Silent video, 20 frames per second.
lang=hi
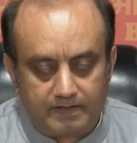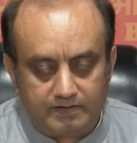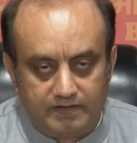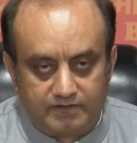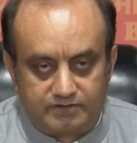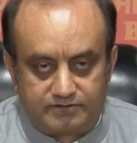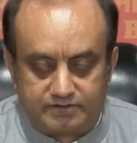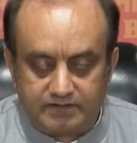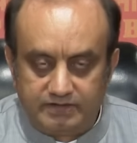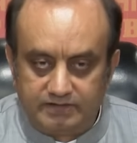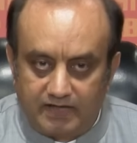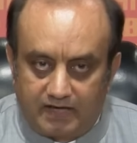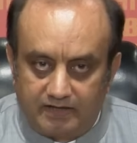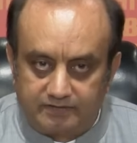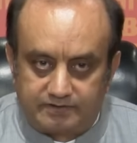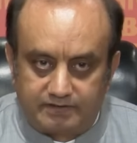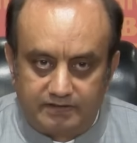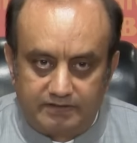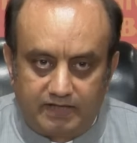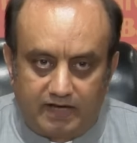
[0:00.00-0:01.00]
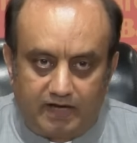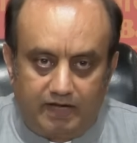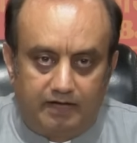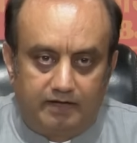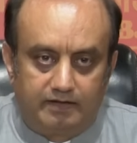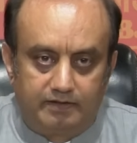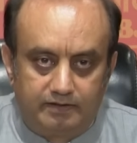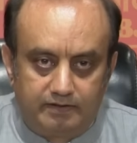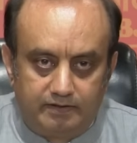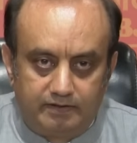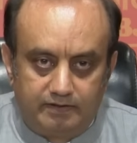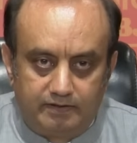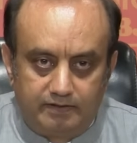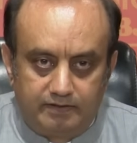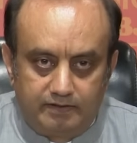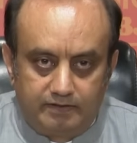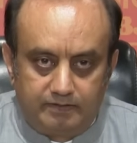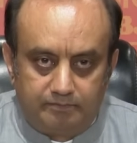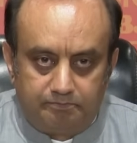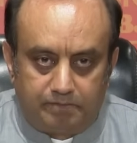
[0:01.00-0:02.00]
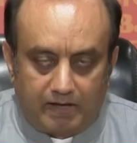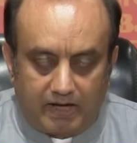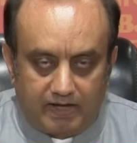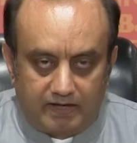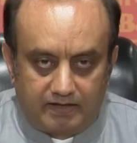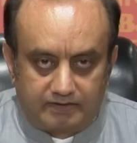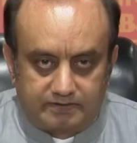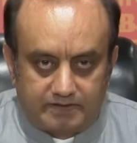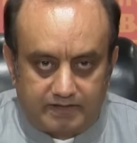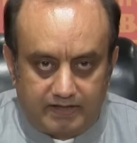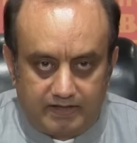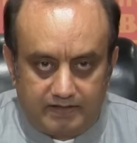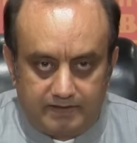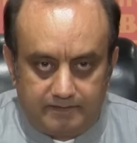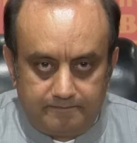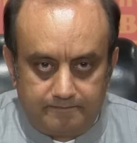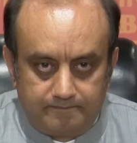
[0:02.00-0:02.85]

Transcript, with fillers: यह सीधा सीधा भारत के